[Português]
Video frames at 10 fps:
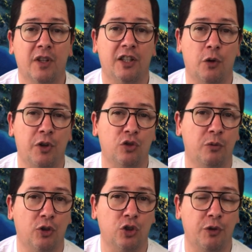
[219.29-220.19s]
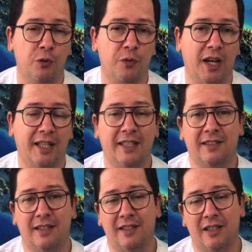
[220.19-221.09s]
que talvez os irmãos já ouviram falar
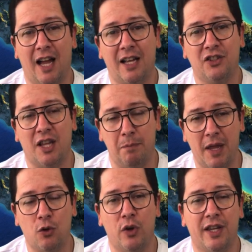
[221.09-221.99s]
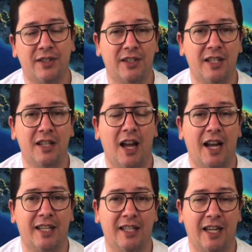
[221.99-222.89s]
dessa cidade, que é bem conhecida
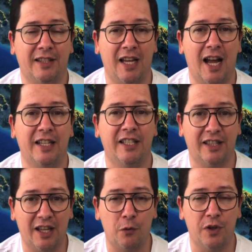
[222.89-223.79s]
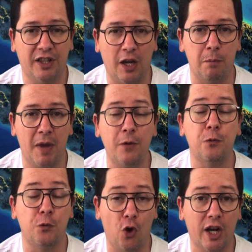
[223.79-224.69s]
aqui na Itália e, e também
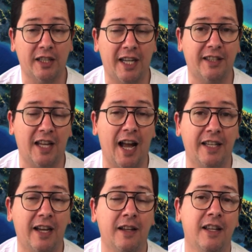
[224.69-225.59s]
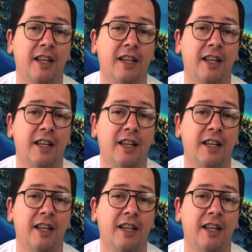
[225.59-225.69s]
fora da Itália.